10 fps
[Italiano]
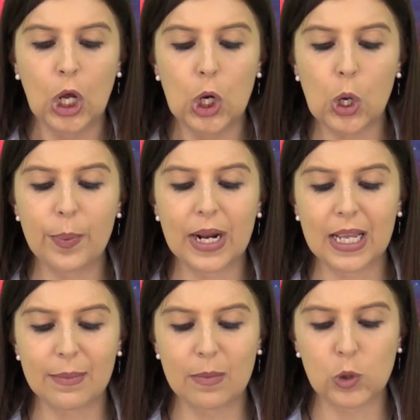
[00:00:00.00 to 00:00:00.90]
L'opera
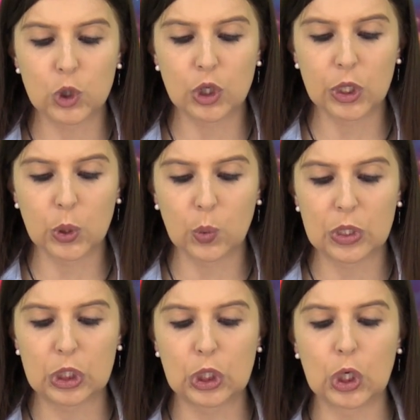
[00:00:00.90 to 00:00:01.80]
che abbiamo scelto
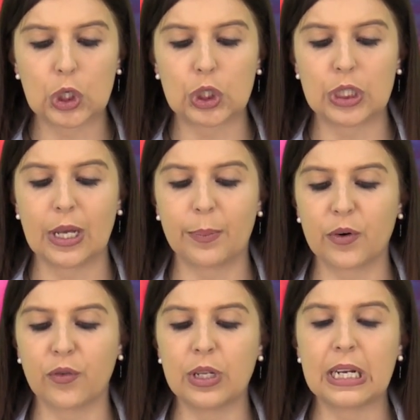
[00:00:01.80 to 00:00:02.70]
quest'oggi di
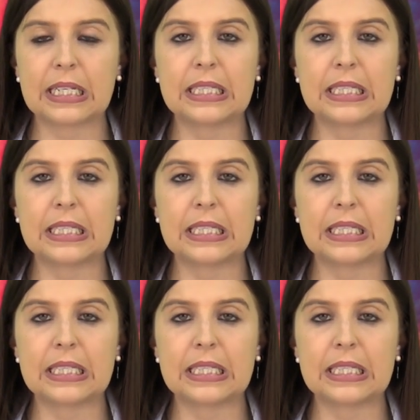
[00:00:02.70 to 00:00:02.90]
approfondire